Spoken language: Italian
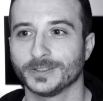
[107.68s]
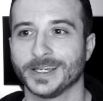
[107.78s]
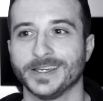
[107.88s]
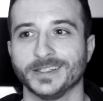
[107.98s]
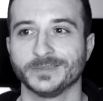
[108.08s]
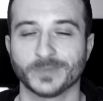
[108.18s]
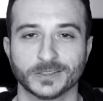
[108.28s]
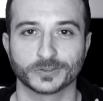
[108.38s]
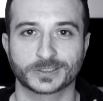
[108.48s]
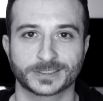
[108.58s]
e mi
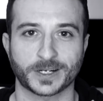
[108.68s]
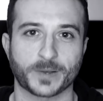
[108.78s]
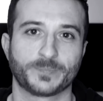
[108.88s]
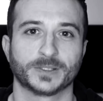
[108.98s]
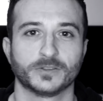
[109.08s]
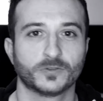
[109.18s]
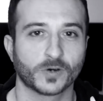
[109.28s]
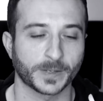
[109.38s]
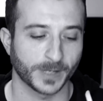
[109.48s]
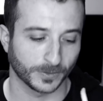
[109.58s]
hanno strappato il
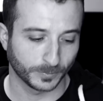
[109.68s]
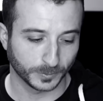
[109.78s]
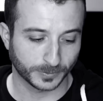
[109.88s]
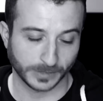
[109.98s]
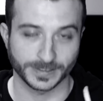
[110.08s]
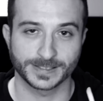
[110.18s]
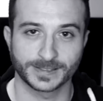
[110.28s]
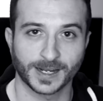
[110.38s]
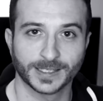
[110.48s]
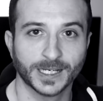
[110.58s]
cuore, me l'hanno buttato in
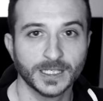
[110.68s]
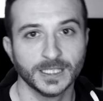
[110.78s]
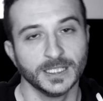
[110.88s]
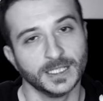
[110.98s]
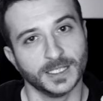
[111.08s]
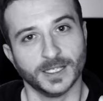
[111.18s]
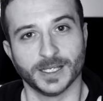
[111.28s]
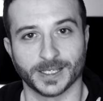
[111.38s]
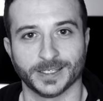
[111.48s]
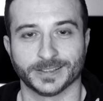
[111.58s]
strada.
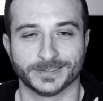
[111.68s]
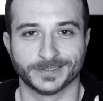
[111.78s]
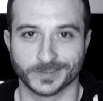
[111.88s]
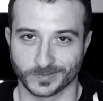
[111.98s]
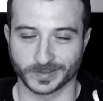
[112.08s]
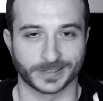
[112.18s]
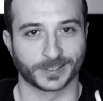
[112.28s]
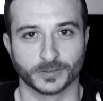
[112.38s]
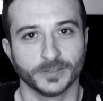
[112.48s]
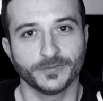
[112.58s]
E mm, è
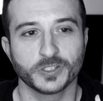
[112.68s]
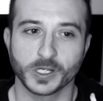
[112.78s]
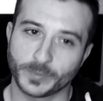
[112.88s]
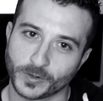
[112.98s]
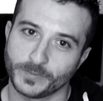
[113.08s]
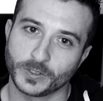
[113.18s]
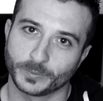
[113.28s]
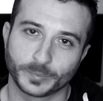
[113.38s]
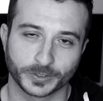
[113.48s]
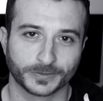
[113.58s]
stato difficile, però almeno
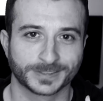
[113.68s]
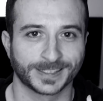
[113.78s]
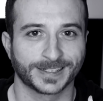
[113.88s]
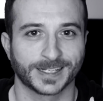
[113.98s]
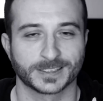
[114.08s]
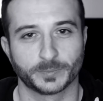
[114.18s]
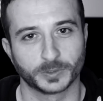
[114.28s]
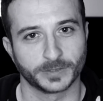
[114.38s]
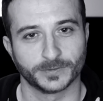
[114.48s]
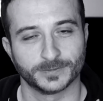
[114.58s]
potevo stare a casa e
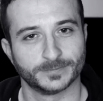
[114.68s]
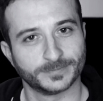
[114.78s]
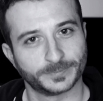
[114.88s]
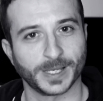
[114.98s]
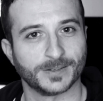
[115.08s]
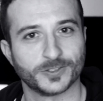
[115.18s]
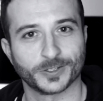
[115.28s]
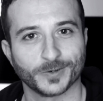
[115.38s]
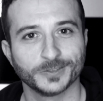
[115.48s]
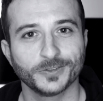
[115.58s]
potevo
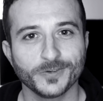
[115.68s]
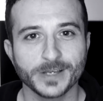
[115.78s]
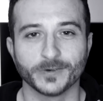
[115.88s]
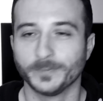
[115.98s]
piangere quanto volevo.